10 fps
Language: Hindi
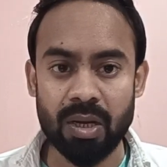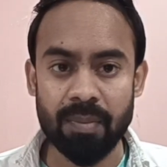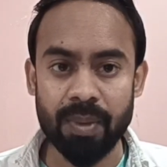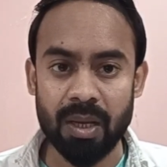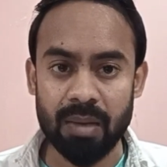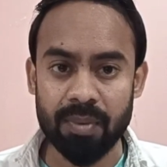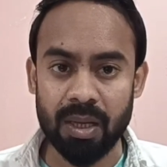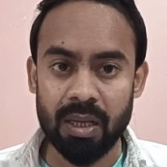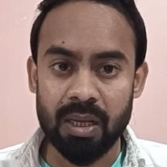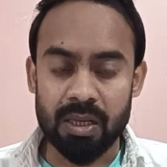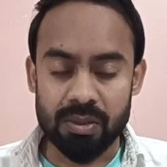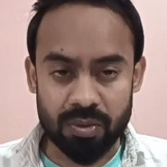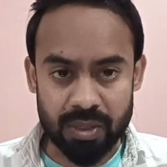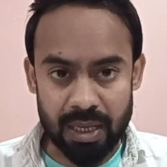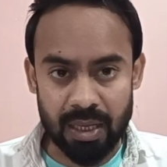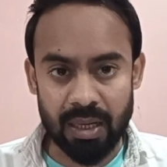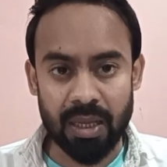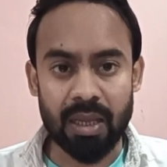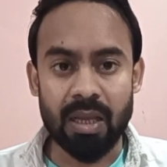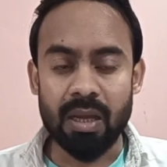वहाँ पर आपका जो चैनल
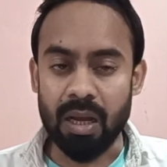है